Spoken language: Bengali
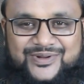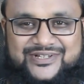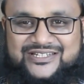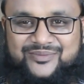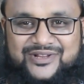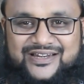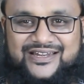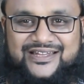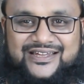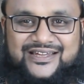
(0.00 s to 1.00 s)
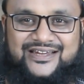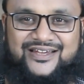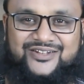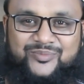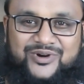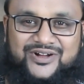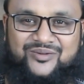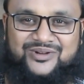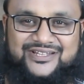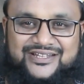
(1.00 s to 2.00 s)
হয়ে যাবেন আল্লাহ পাক
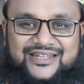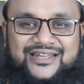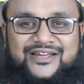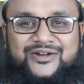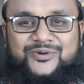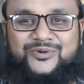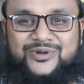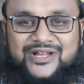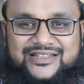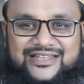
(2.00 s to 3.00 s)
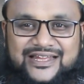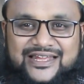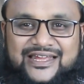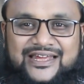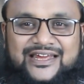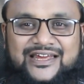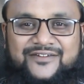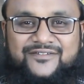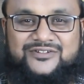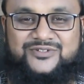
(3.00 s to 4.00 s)
আমাদেরকে গুণা থেকে
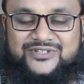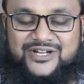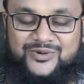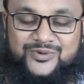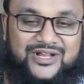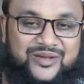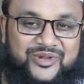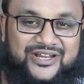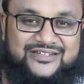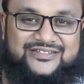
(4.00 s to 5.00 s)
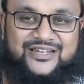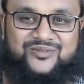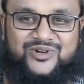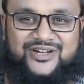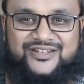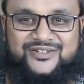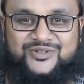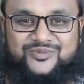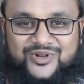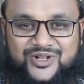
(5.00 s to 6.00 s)
হেফাজত রাখুন আমিন আসসালামু
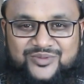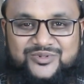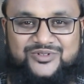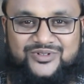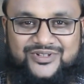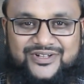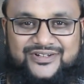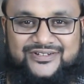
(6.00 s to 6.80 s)
আলাইকুম রহমতুল্লাহ